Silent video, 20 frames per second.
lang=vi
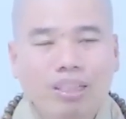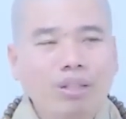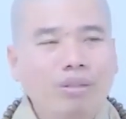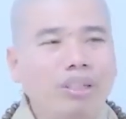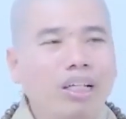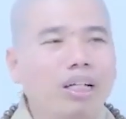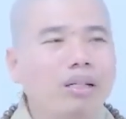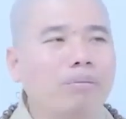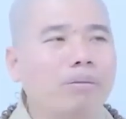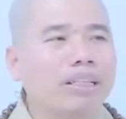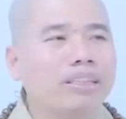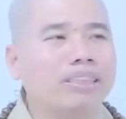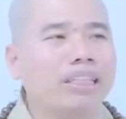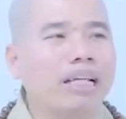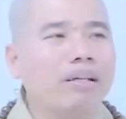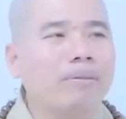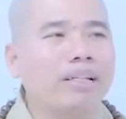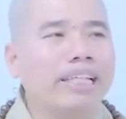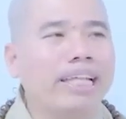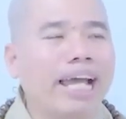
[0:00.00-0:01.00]
nếu như mà
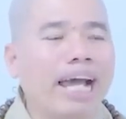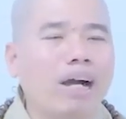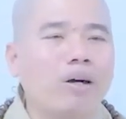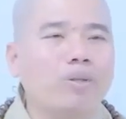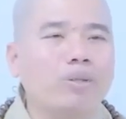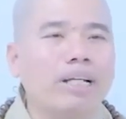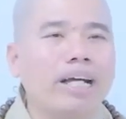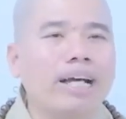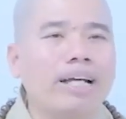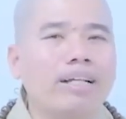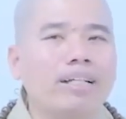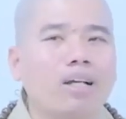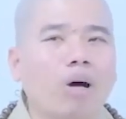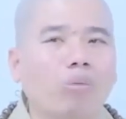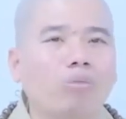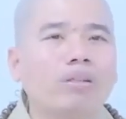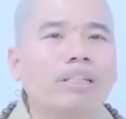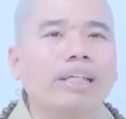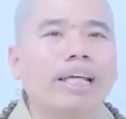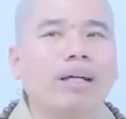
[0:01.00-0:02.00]
xe mà nhào ra
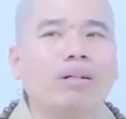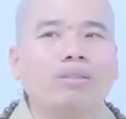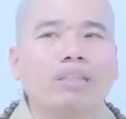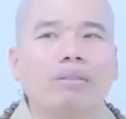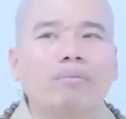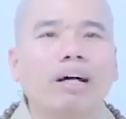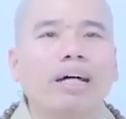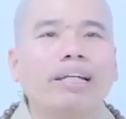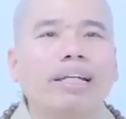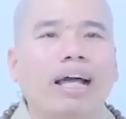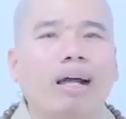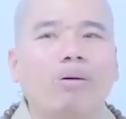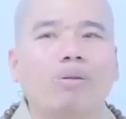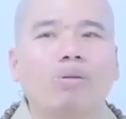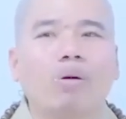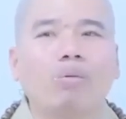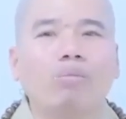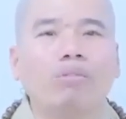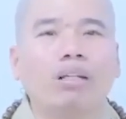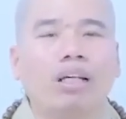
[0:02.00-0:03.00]
đụng với nhau thì bên
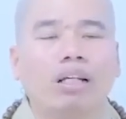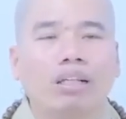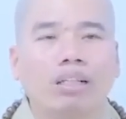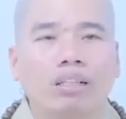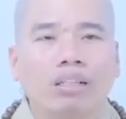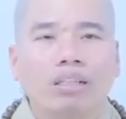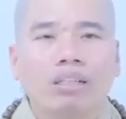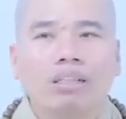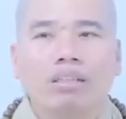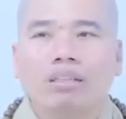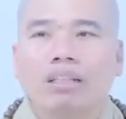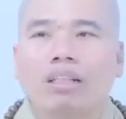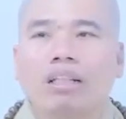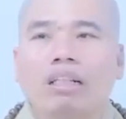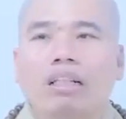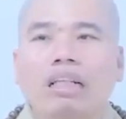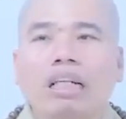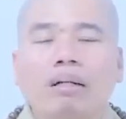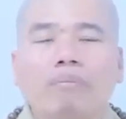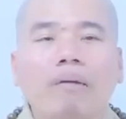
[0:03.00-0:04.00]
nào cũng là
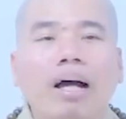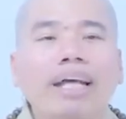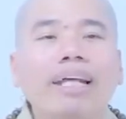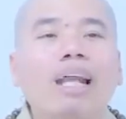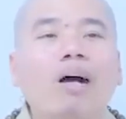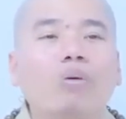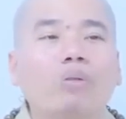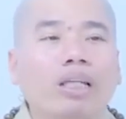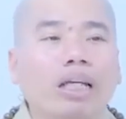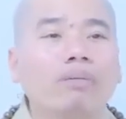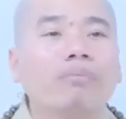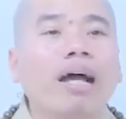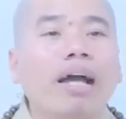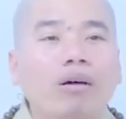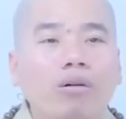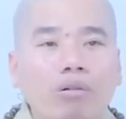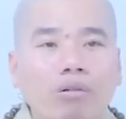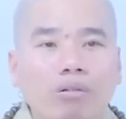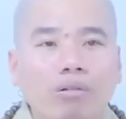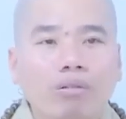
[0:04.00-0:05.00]
là bể đầu chảy
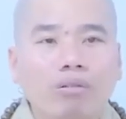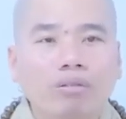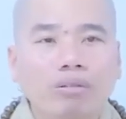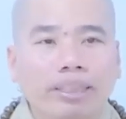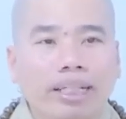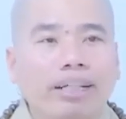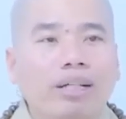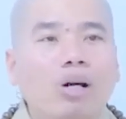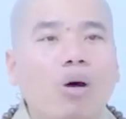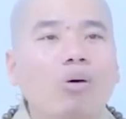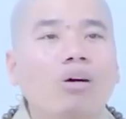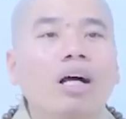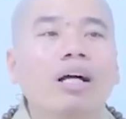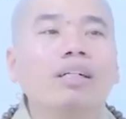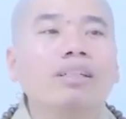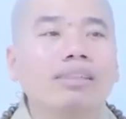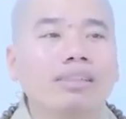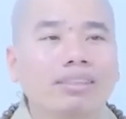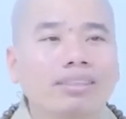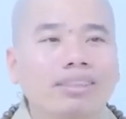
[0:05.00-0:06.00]
máu xe cộ
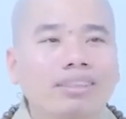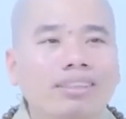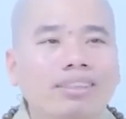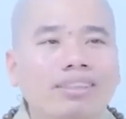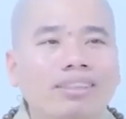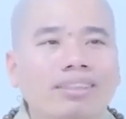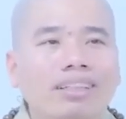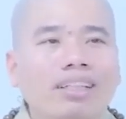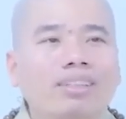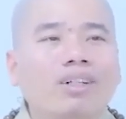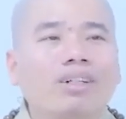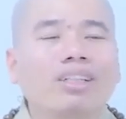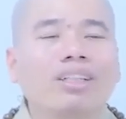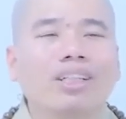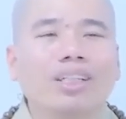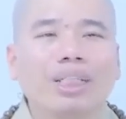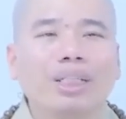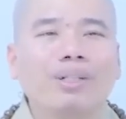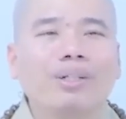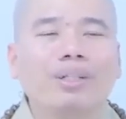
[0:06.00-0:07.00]
hư nên con
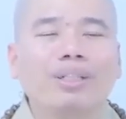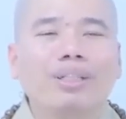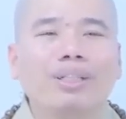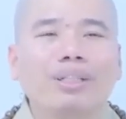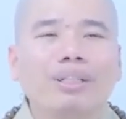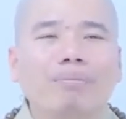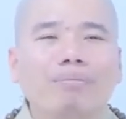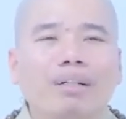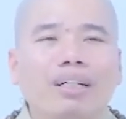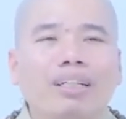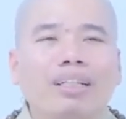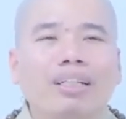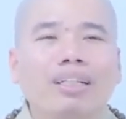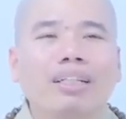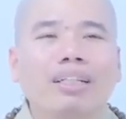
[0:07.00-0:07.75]
người với con người mà